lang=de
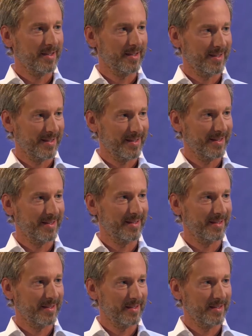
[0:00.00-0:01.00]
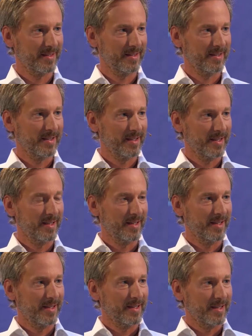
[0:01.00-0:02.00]
Was steckt denn da dahinter, Herr
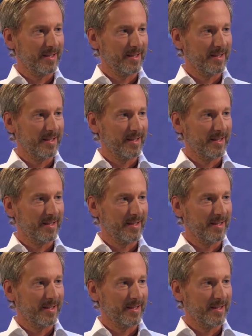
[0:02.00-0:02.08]
Grünefeld?